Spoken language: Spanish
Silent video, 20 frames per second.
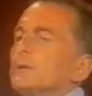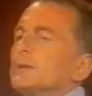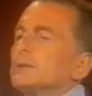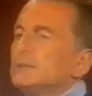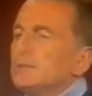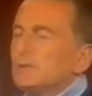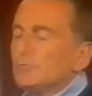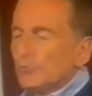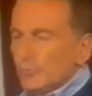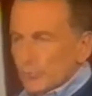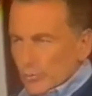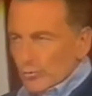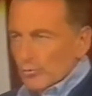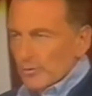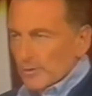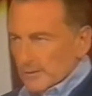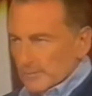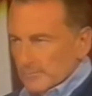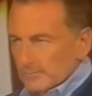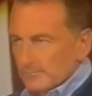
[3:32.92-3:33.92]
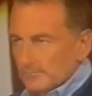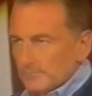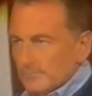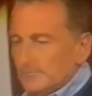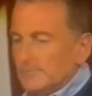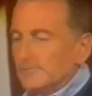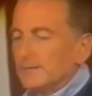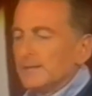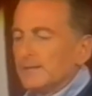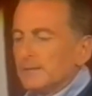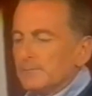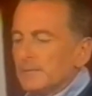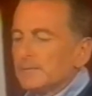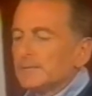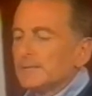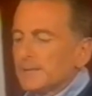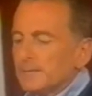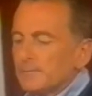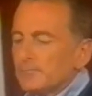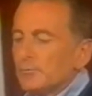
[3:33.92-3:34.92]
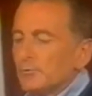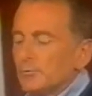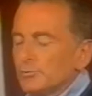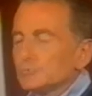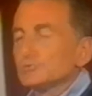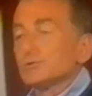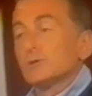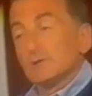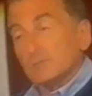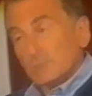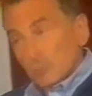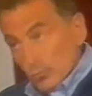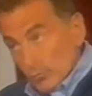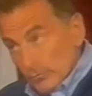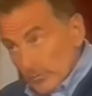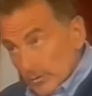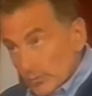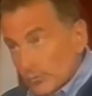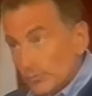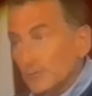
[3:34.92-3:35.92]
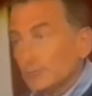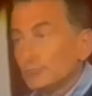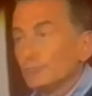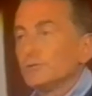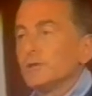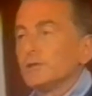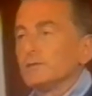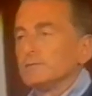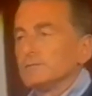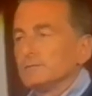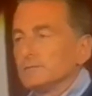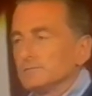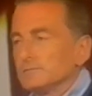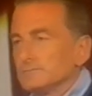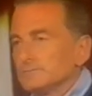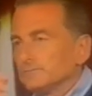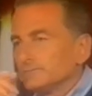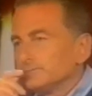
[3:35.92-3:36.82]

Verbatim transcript: yo practico yoga, mm. ¿de qué manera puedo ser un mejor mm. estudiante?